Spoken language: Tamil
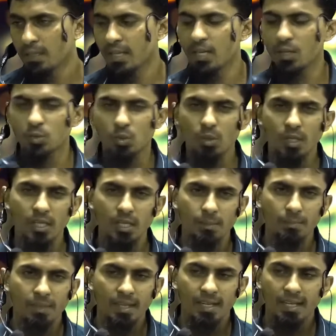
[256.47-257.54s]
என்று சொல்லி
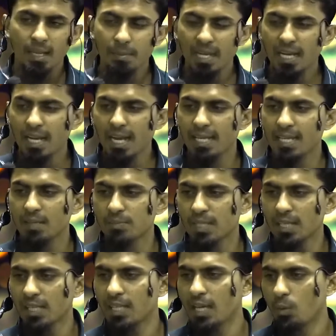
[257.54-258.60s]
நபிகள் நாயகம்
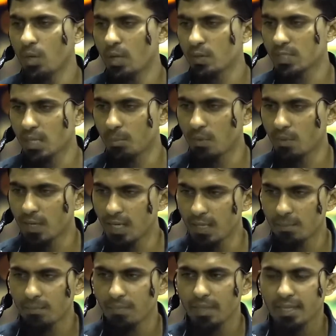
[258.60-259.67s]
சல்லல்லா அலிஸ்லாம் அவர்கள்
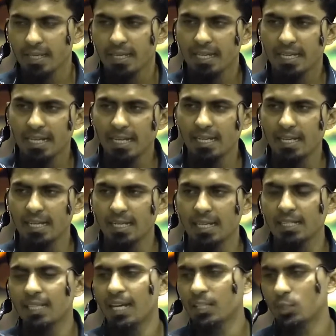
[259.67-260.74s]
இரண்டு
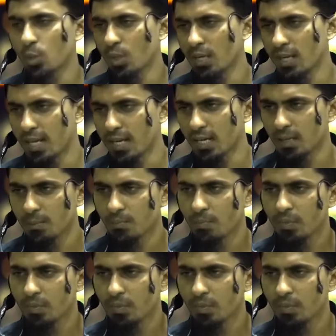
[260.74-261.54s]
கண்களை சொல்கின்றார்கள்